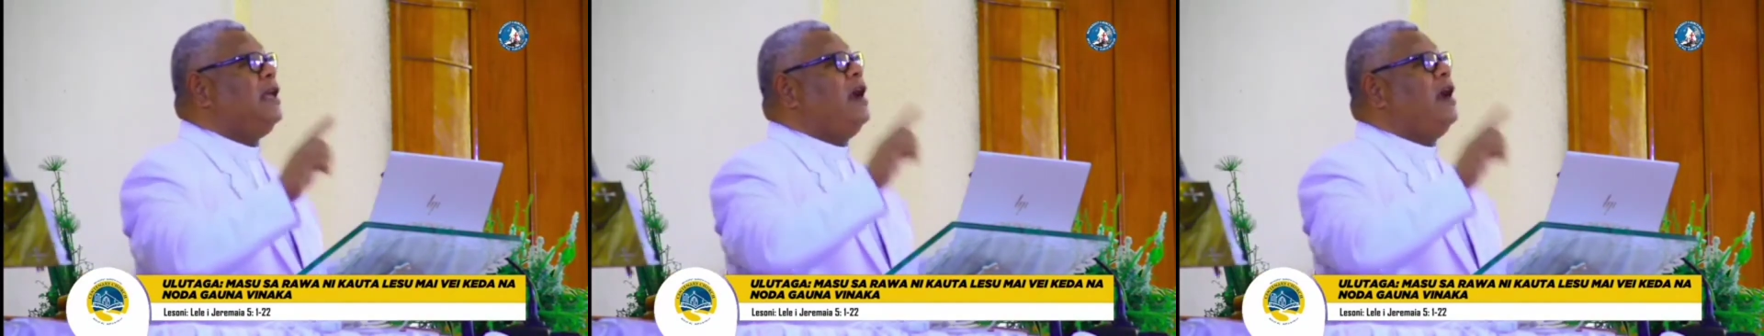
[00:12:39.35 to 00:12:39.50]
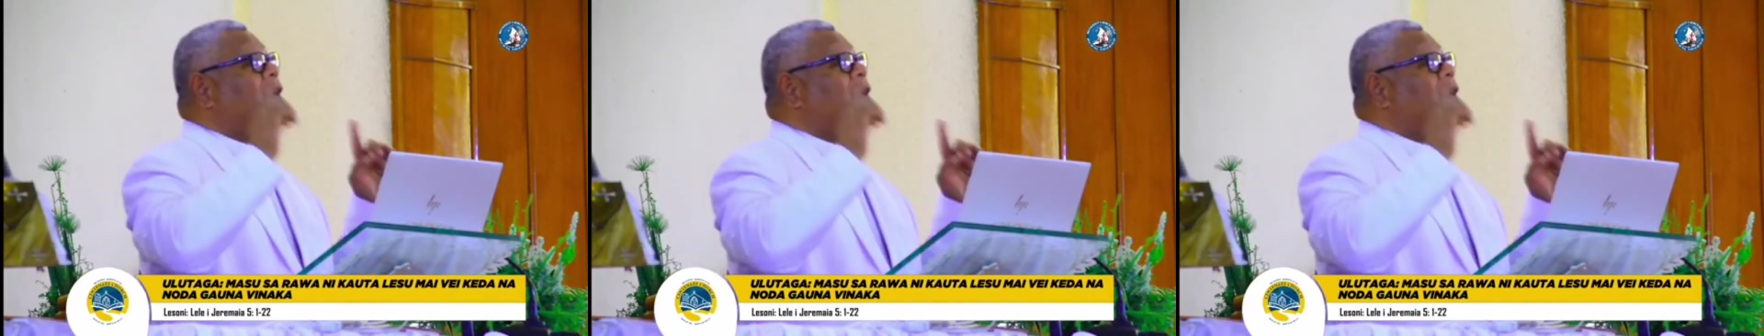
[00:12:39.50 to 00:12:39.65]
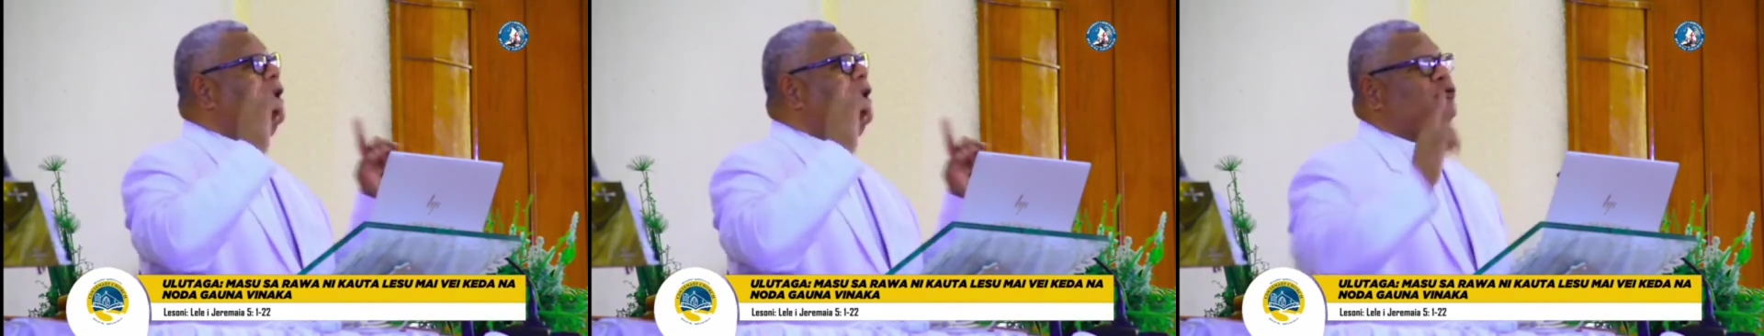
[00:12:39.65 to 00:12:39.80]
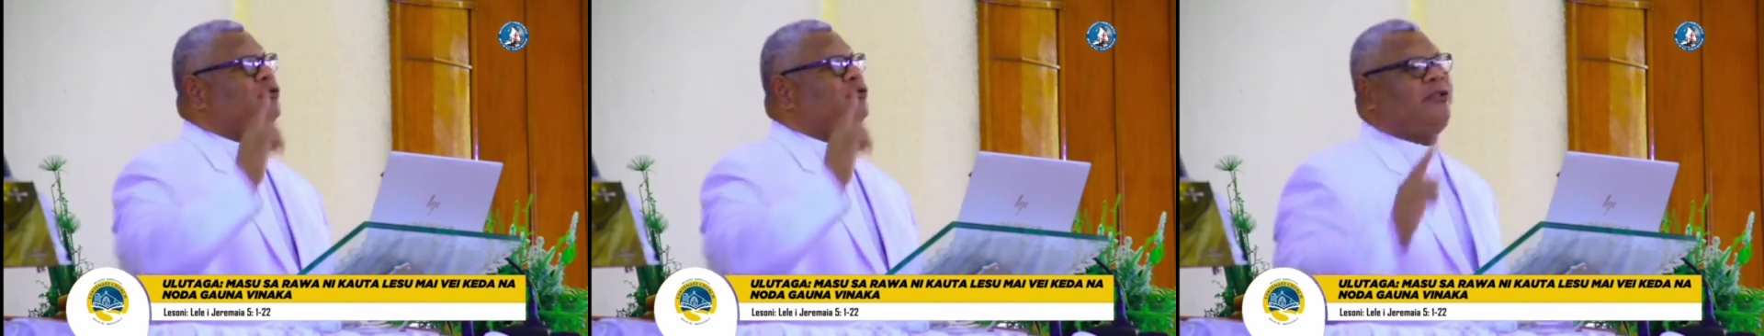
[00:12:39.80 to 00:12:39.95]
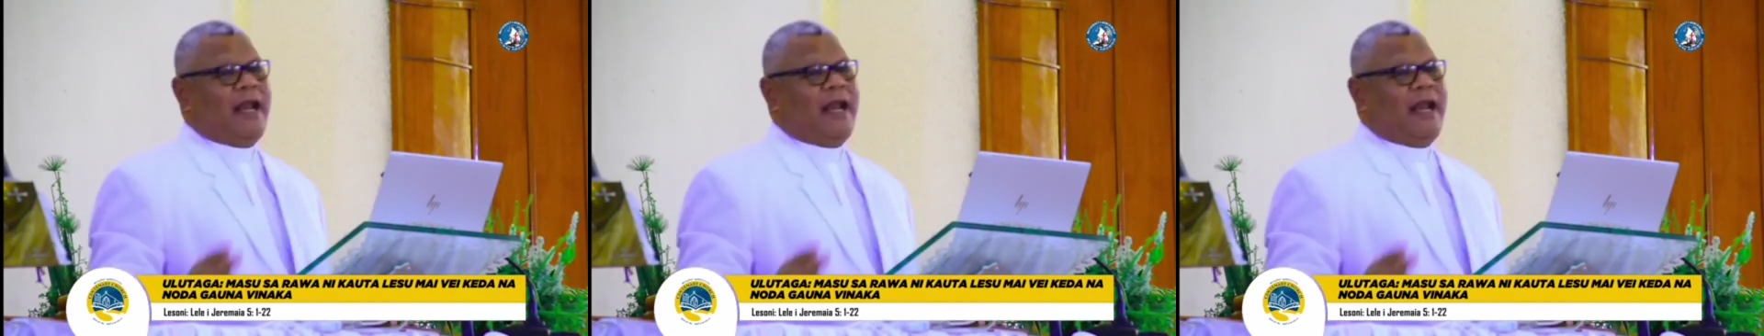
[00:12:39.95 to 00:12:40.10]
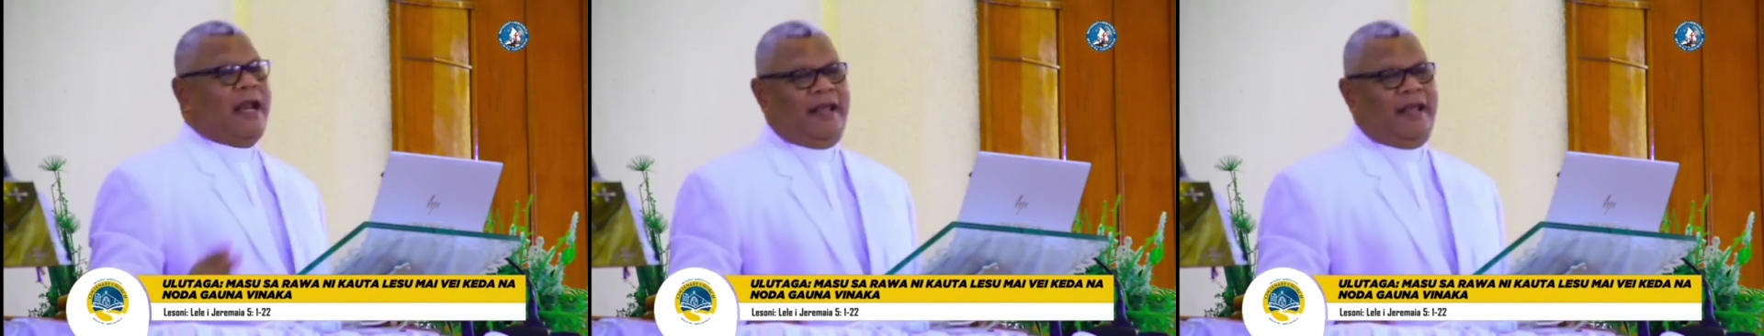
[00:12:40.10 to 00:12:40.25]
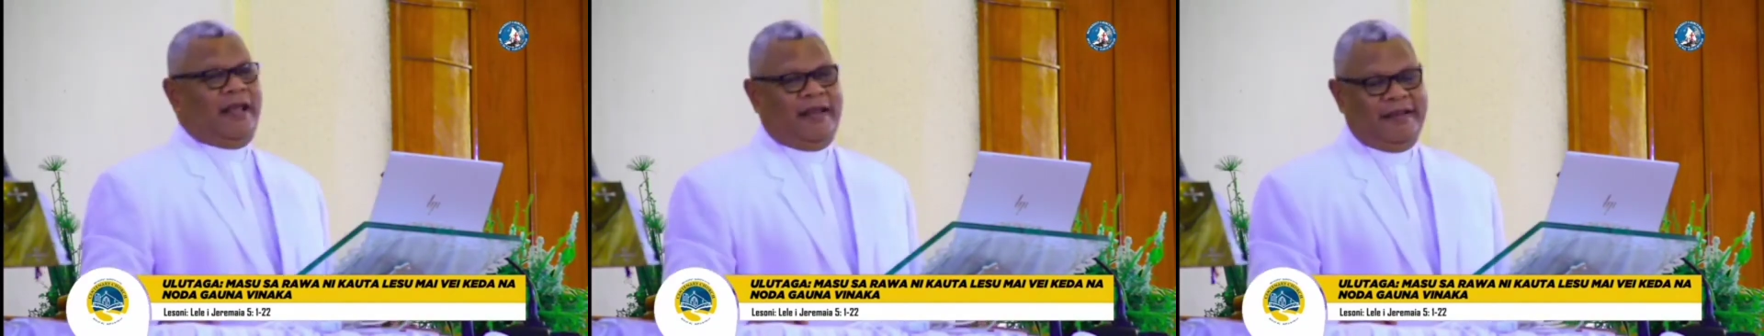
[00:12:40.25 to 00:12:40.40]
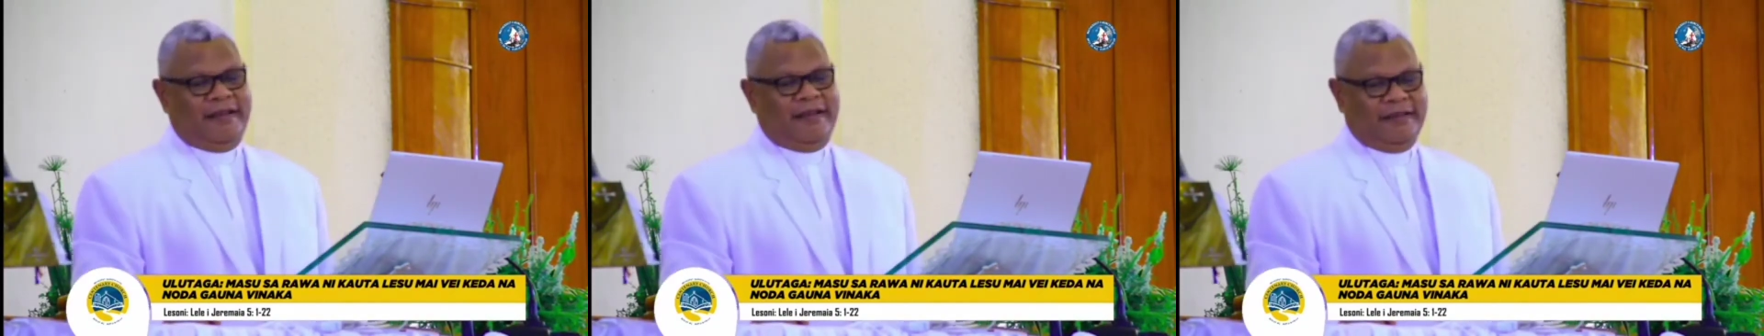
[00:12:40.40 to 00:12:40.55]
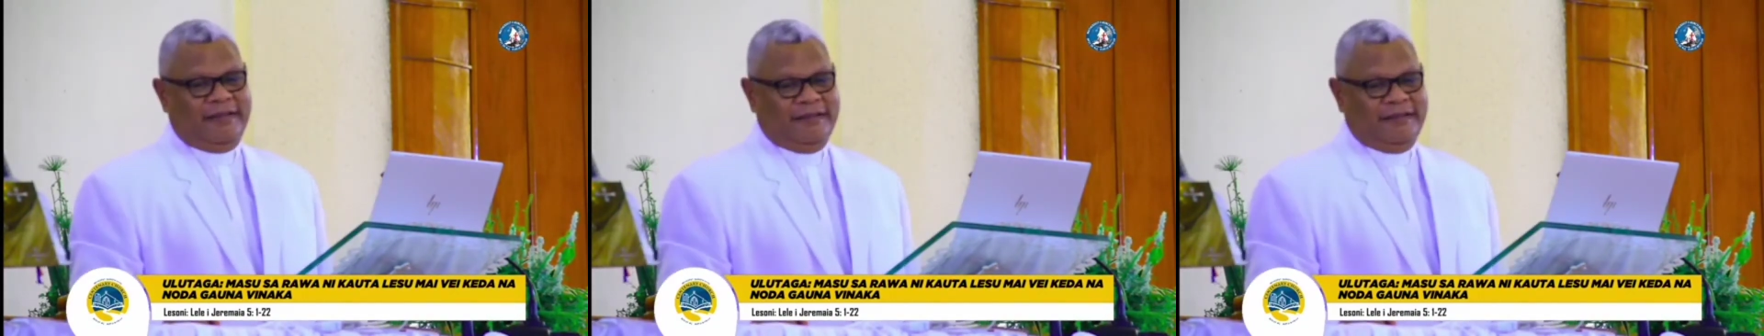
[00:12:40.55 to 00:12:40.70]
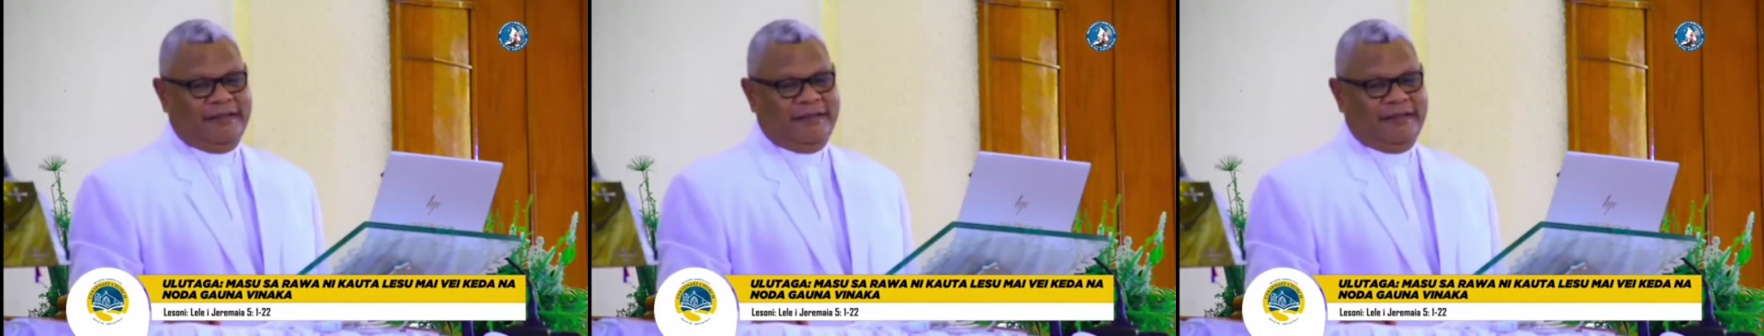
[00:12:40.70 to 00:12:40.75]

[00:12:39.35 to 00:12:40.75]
la kaseng ni laus Betul